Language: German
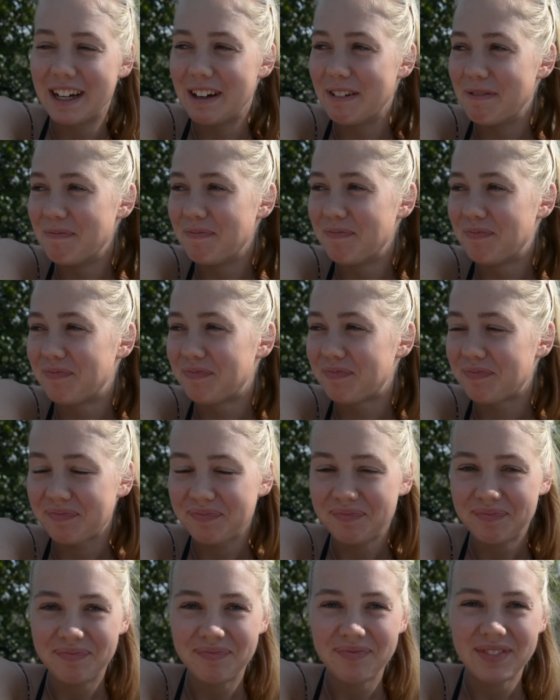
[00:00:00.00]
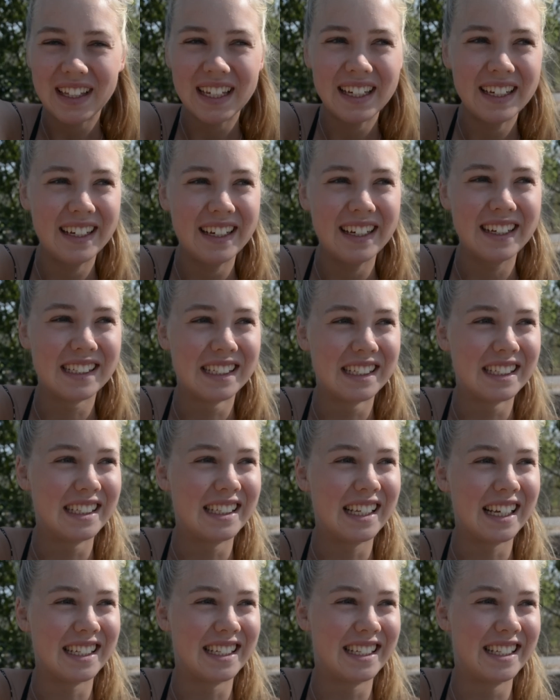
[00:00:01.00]
Ähm, ist,
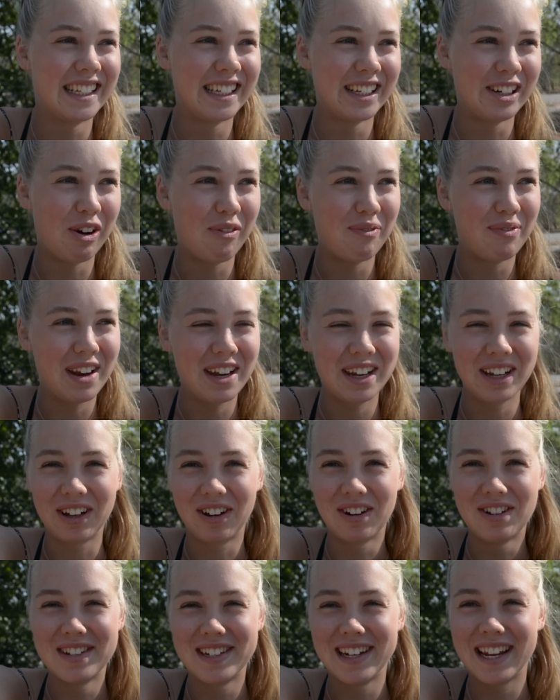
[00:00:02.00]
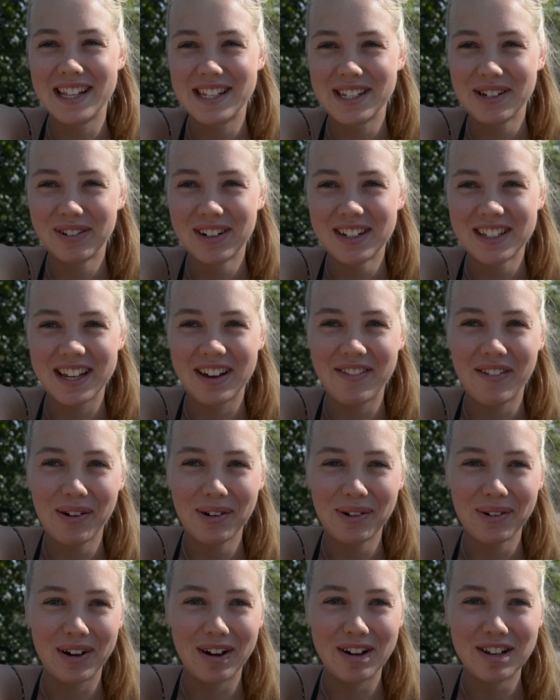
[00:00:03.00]
dass die komplette Konstellation aus ihrem
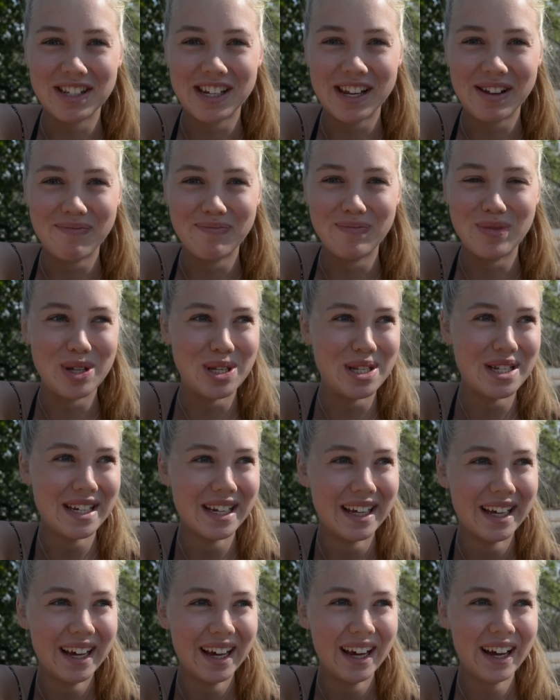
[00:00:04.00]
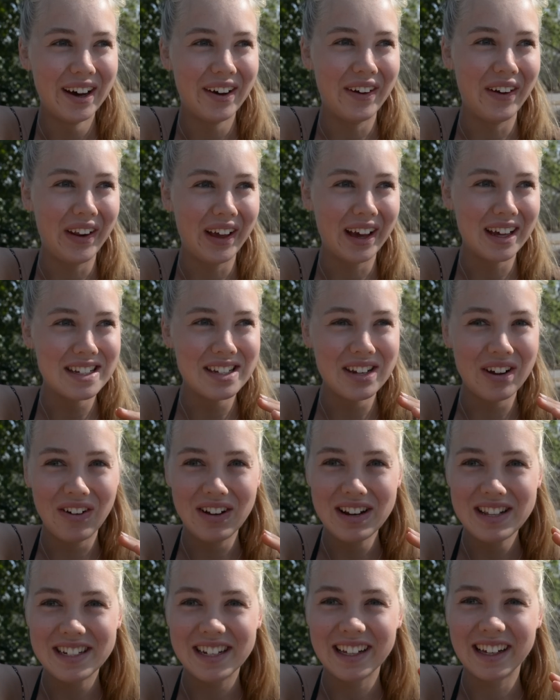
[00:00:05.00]
Auto rausnehmen müssen und die ganzen
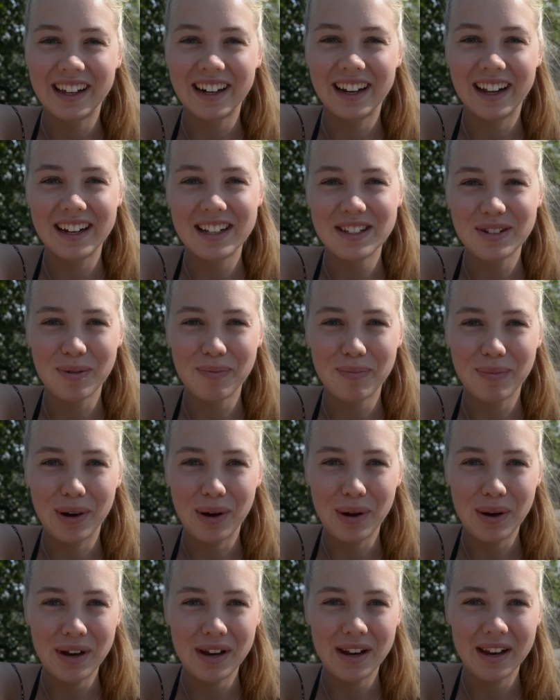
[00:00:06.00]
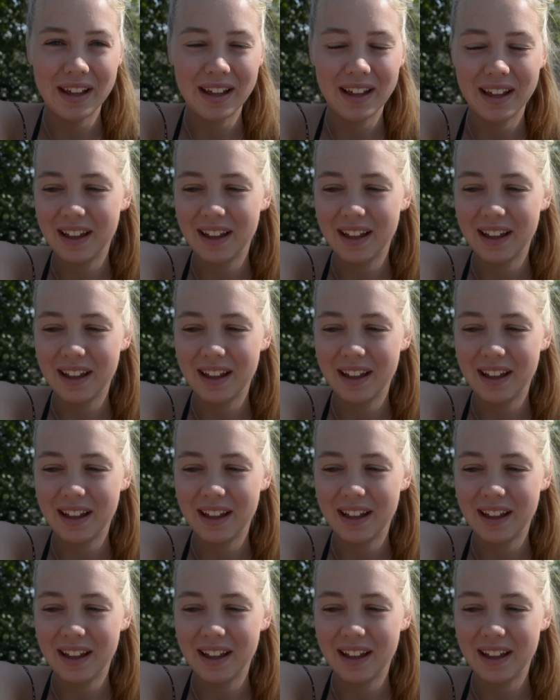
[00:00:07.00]
Holzdingern alles umbauen.